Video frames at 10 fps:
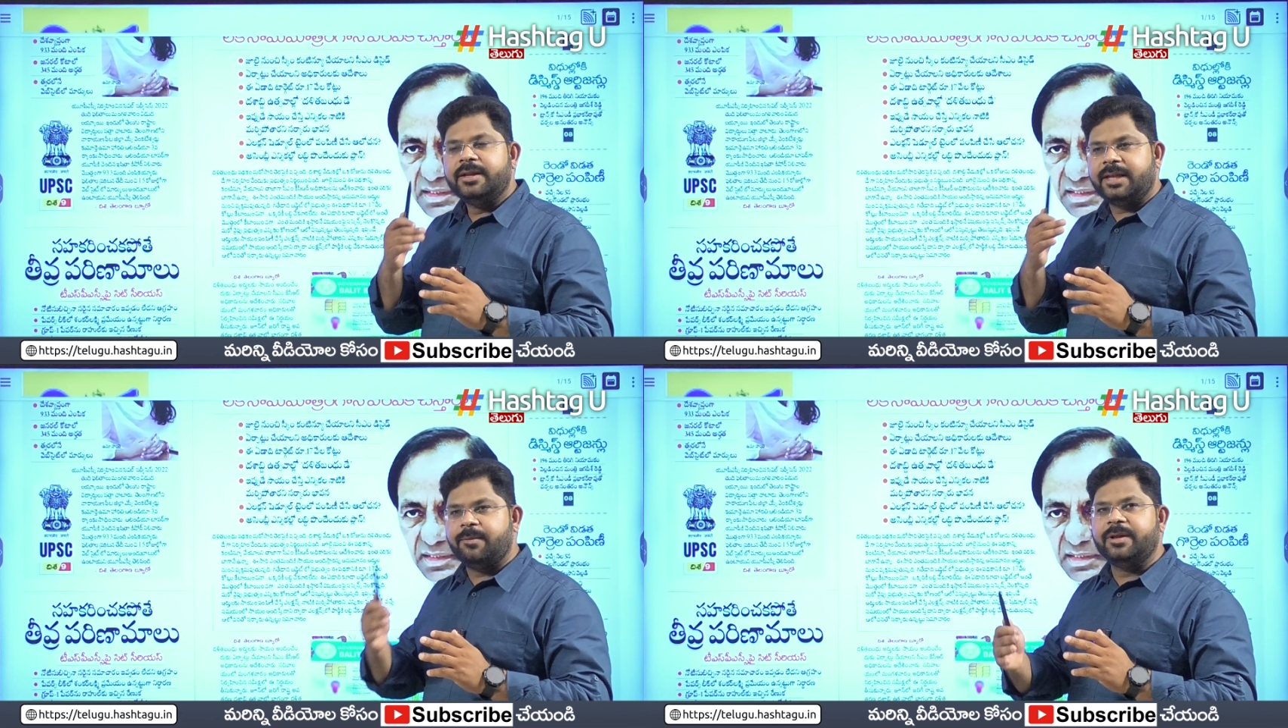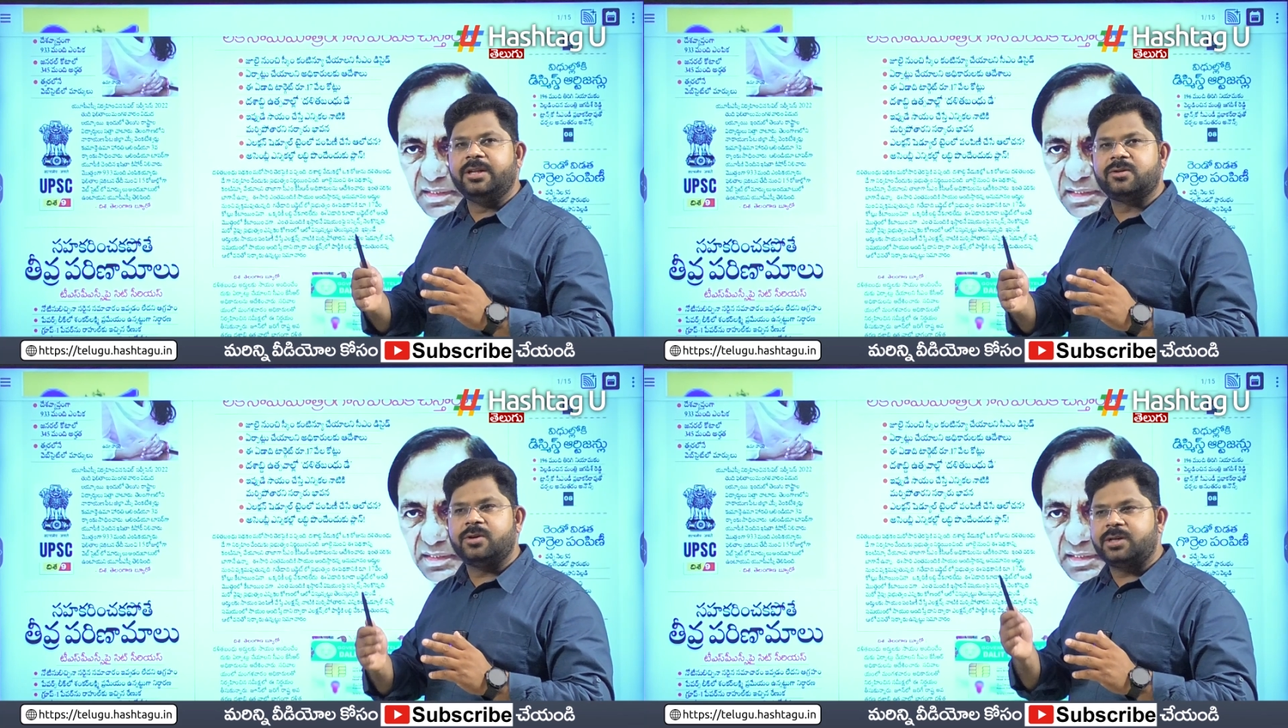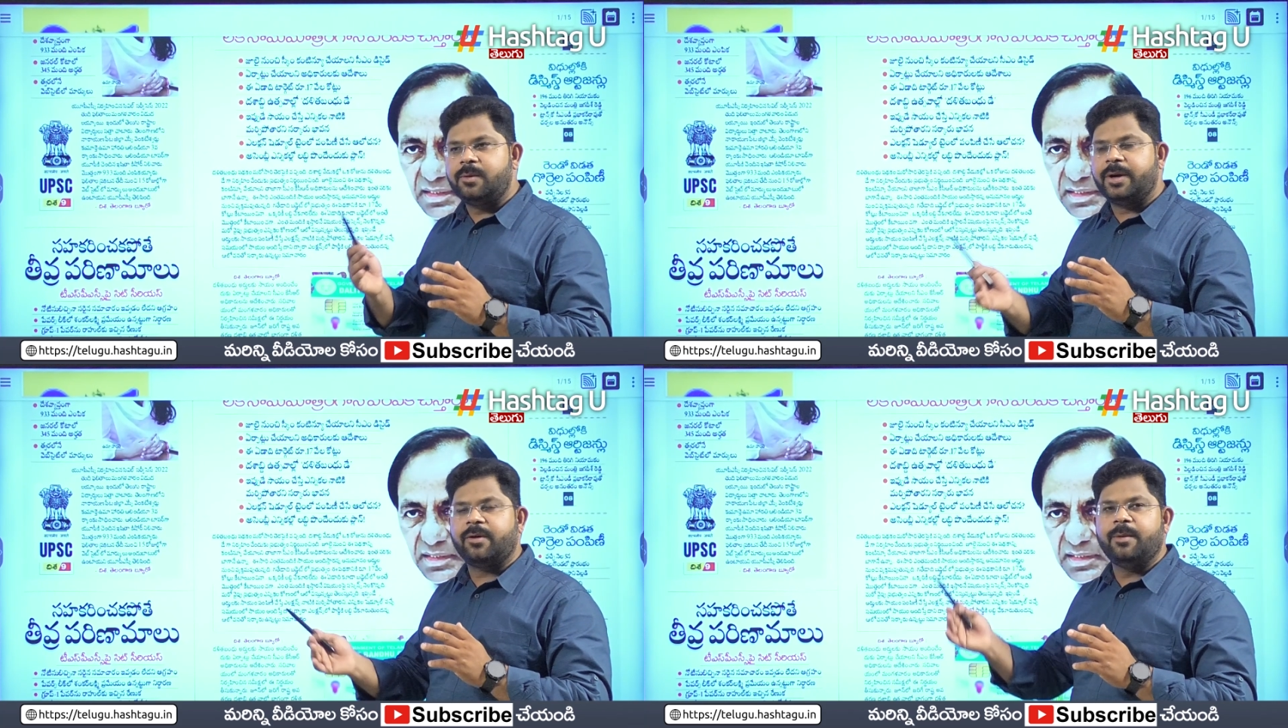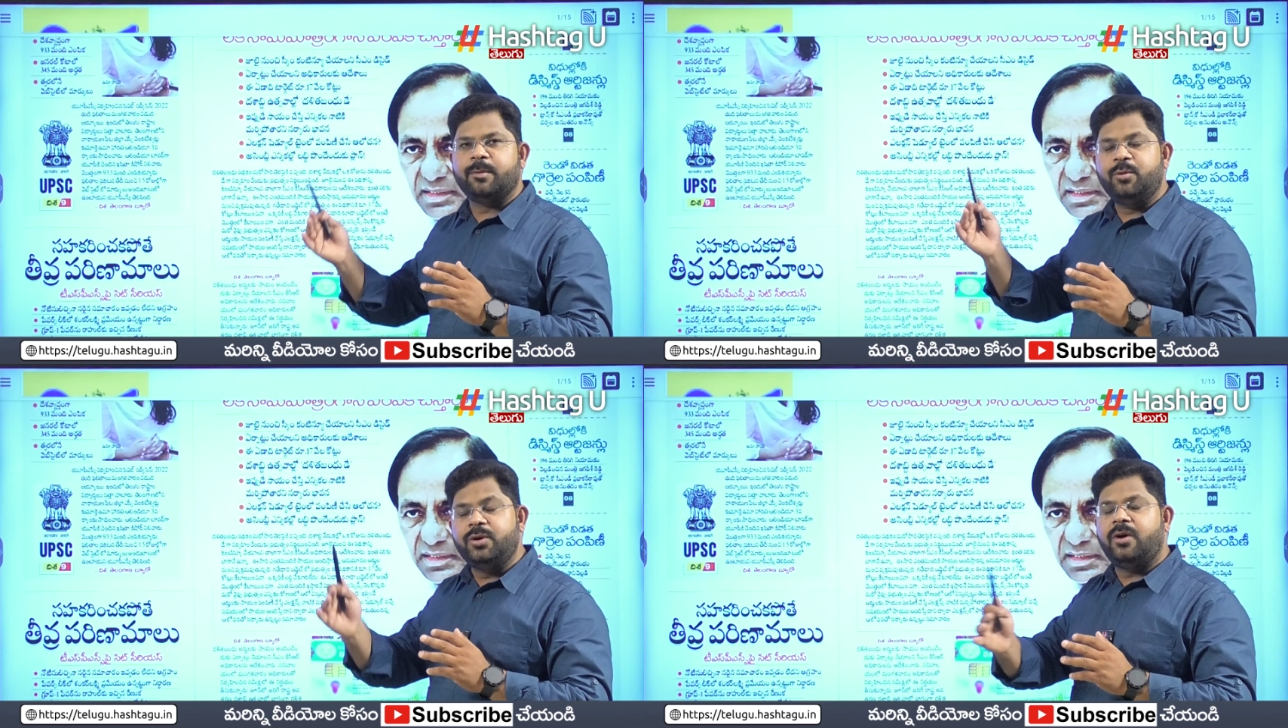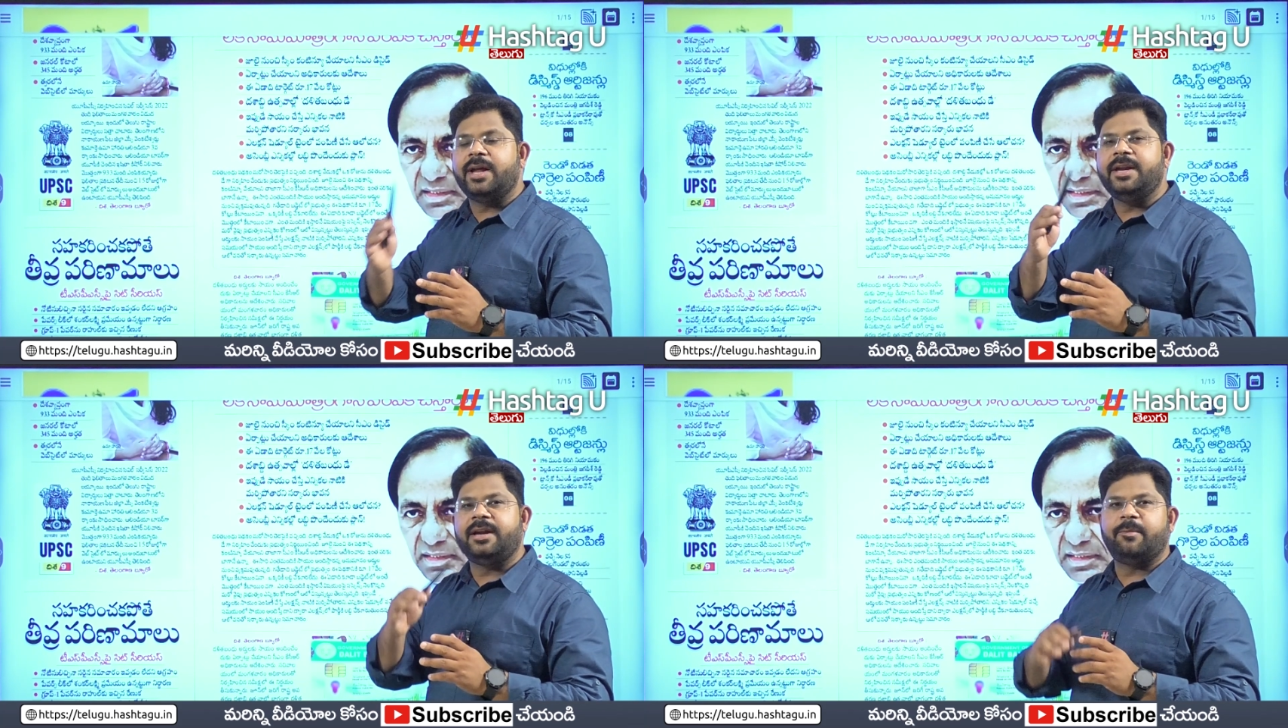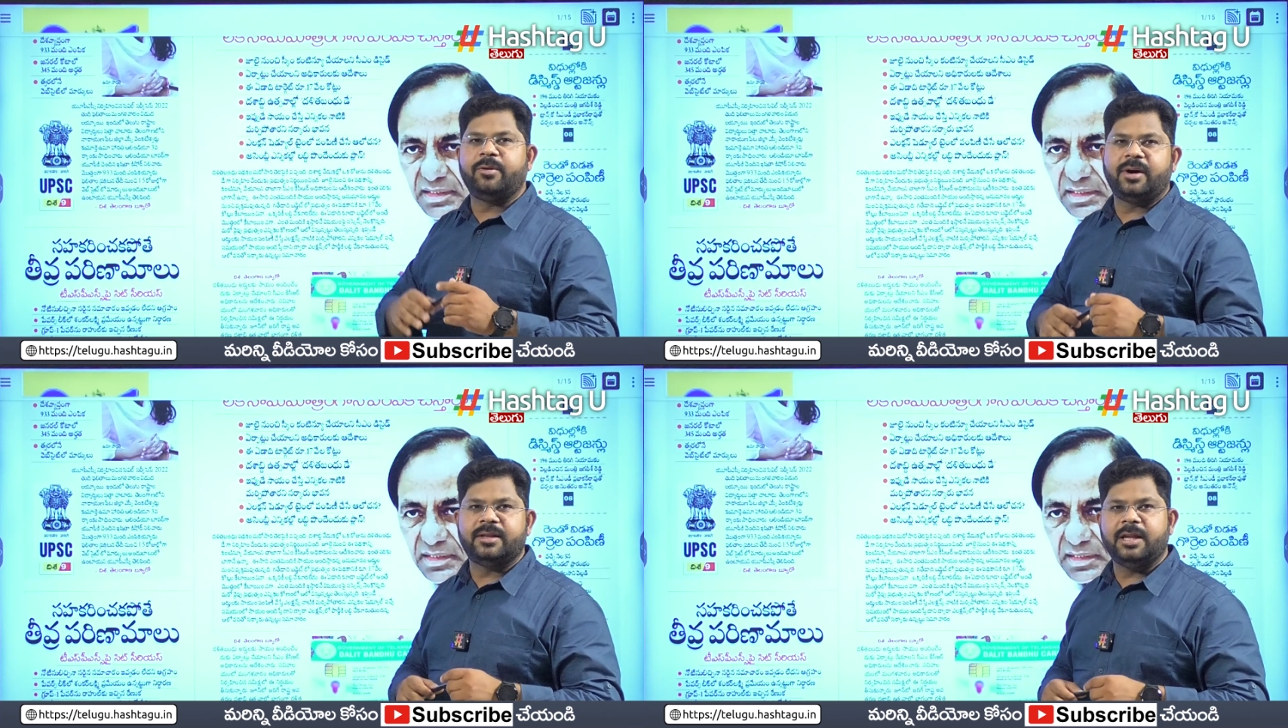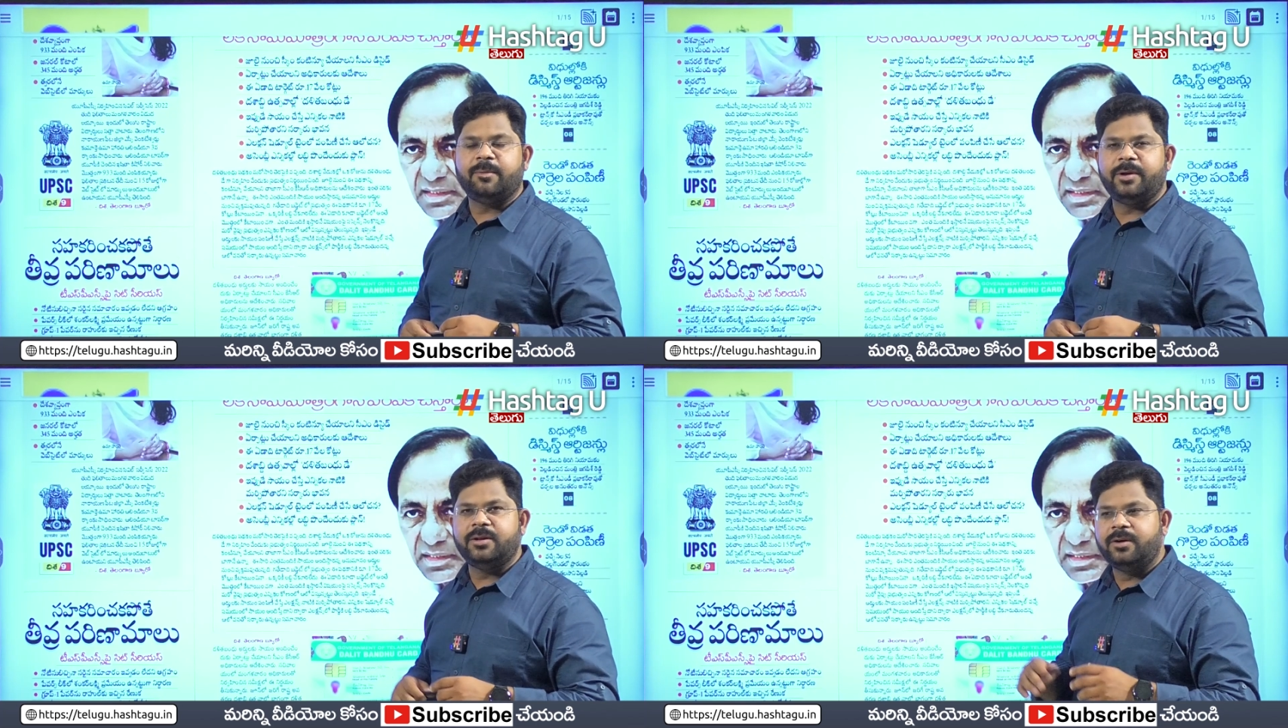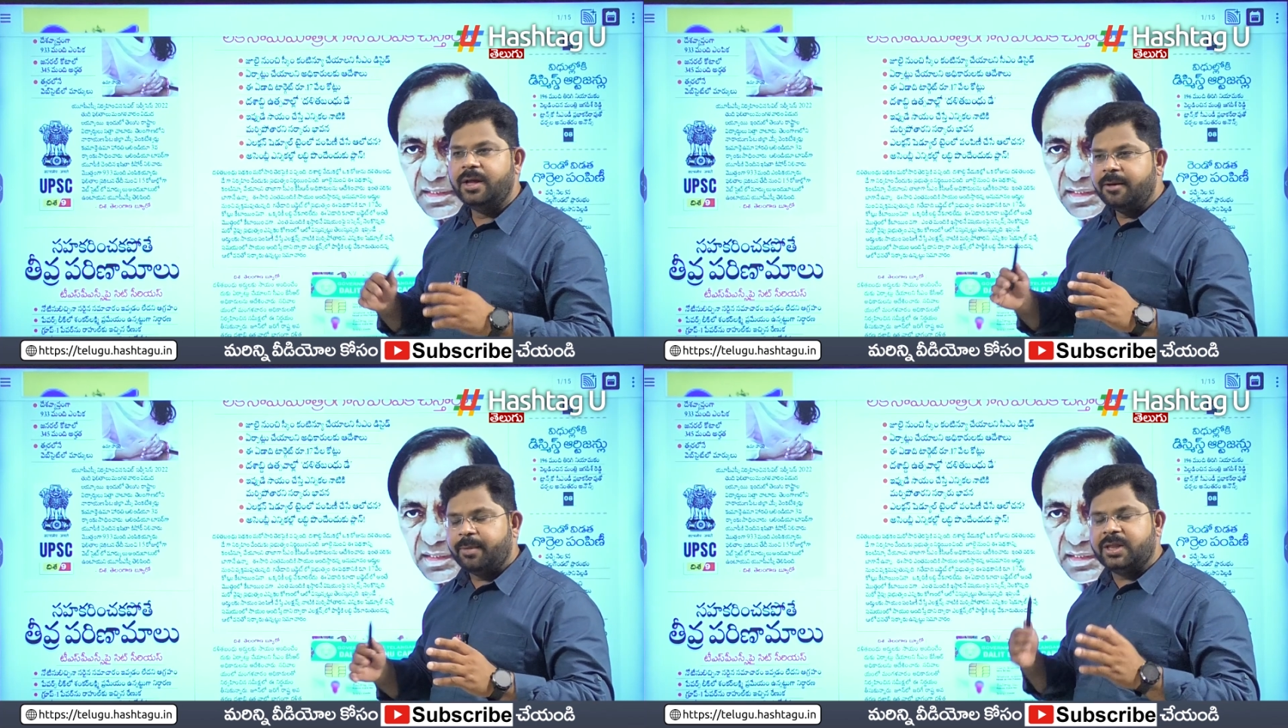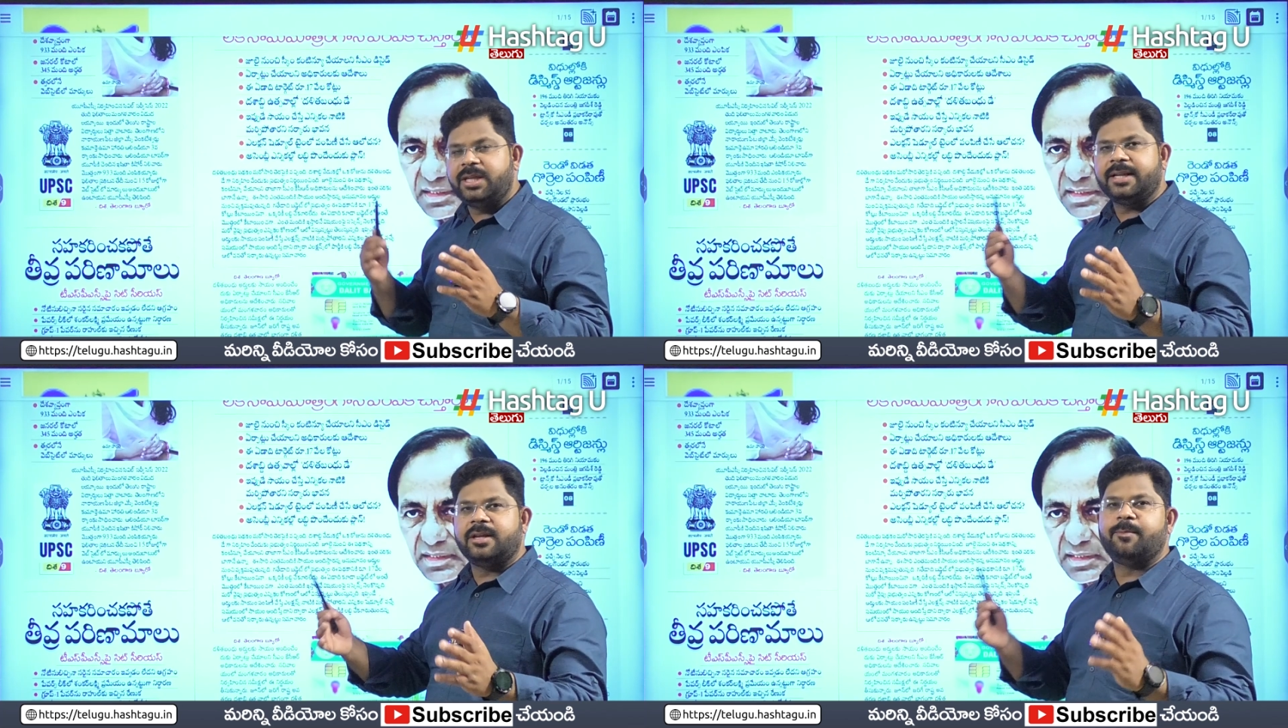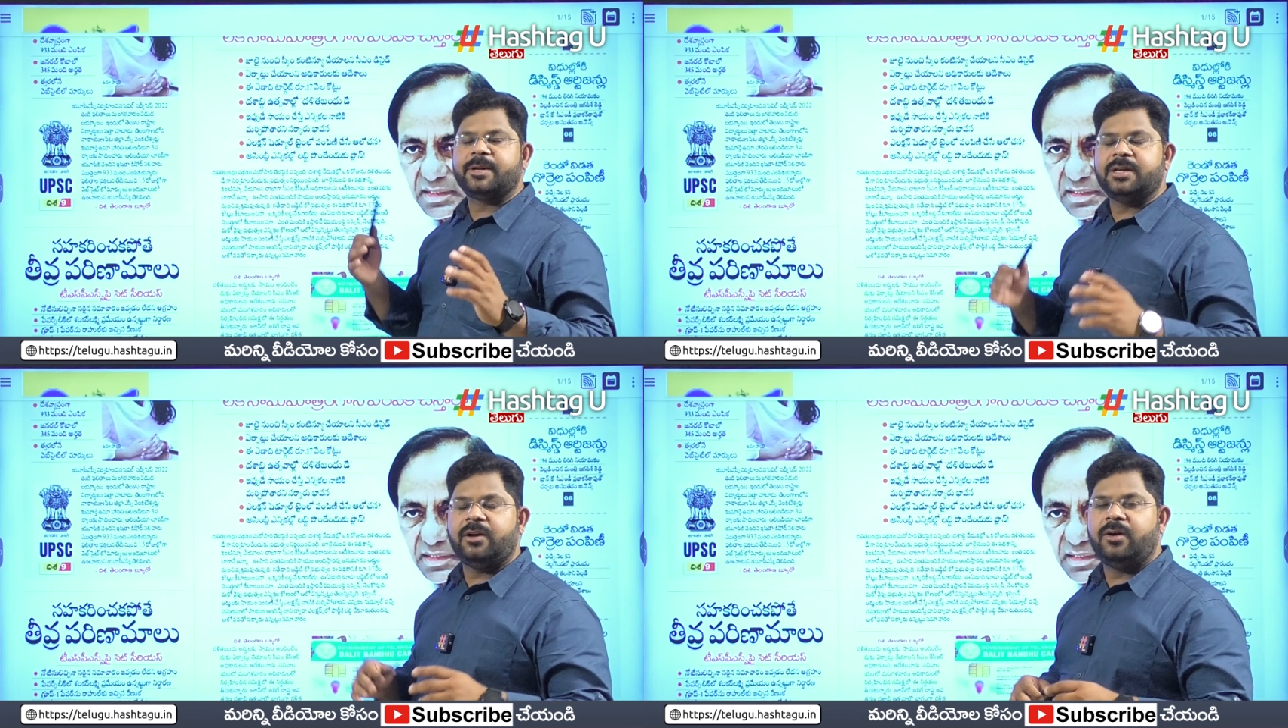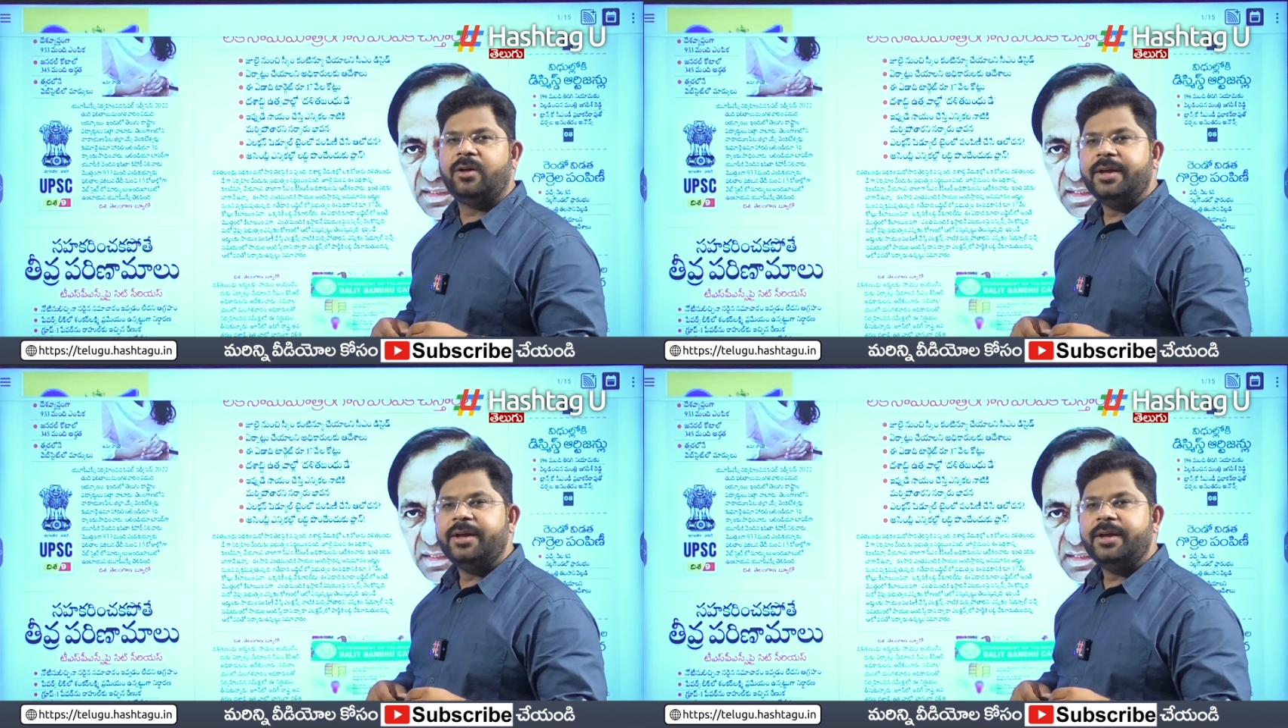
తెర మీద తీసుకొచ్చాడు మరోవైపు మునుగోడు ఎన్నికలప్పుడు కూడా దళిత బంధు పెద్ద ఎత్తున ప్రజల్లో